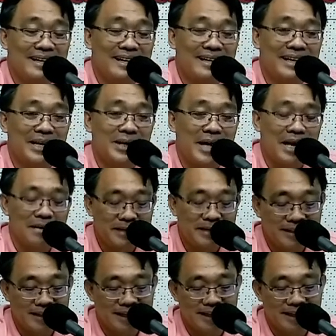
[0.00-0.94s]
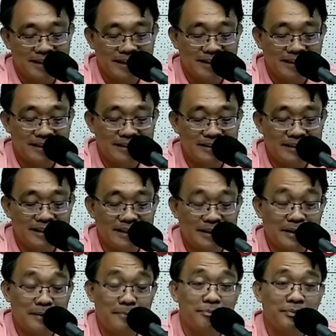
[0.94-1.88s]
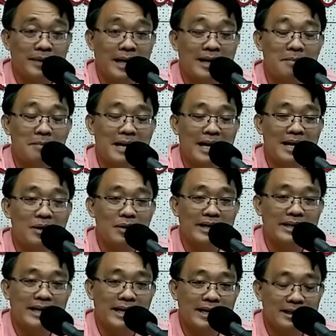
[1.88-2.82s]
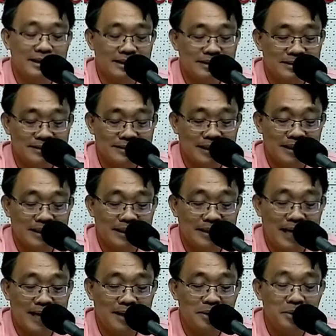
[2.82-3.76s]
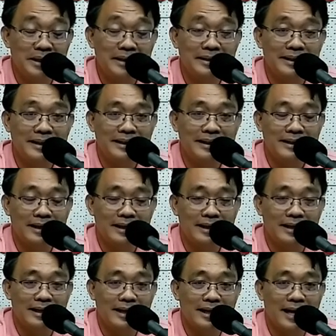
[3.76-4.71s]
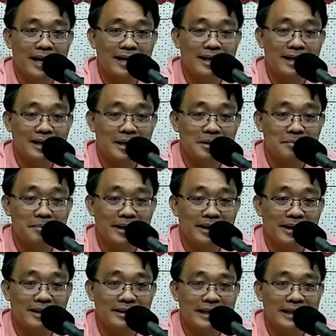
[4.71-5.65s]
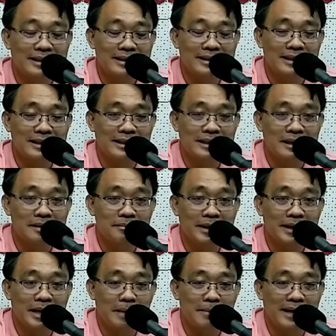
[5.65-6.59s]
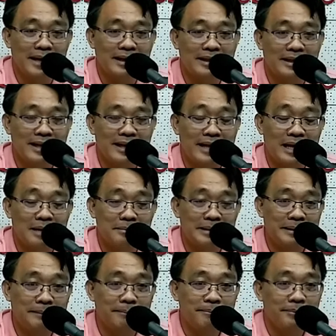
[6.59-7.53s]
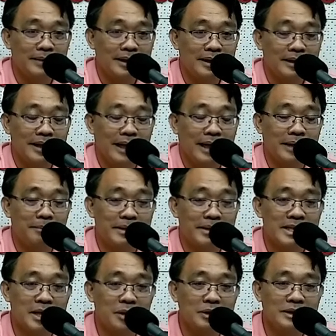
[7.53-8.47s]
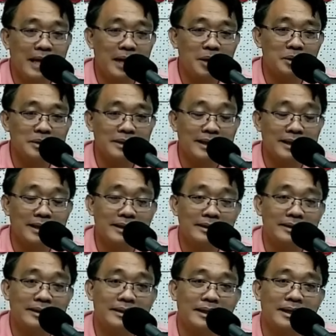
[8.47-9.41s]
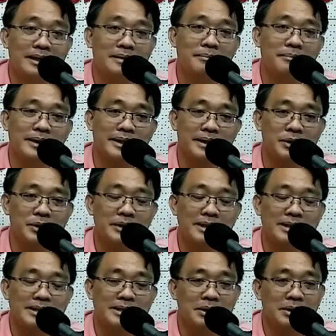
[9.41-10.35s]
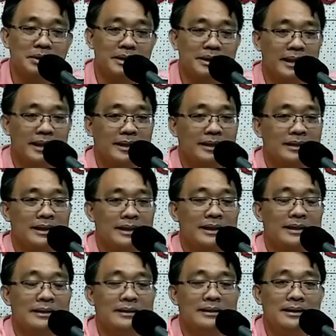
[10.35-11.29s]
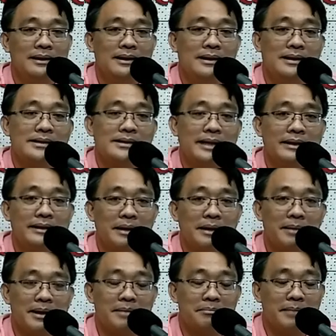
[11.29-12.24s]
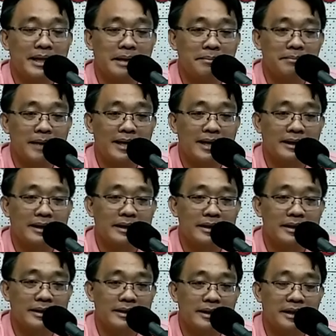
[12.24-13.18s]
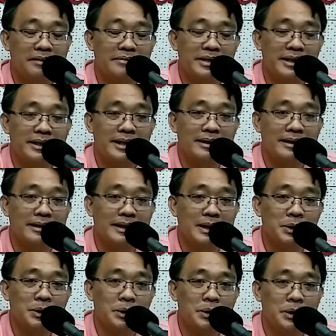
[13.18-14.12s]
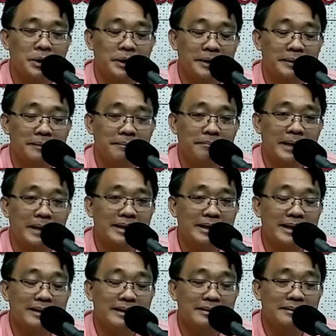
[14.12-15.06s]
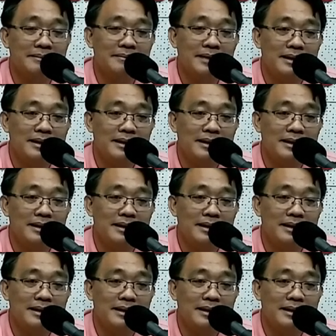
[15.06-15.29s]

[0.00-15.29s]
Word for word: Kada kayamin nga nang i, uh, ah, nang kablao kanyak, nang i idaton iti uh, kararag agpay kanyak at uh, pagyamanan kay amin. And pa shout out kada iti uh, parishioners to ijay uh, Santa Barbara Parish ijay Birak Itugon Benguet.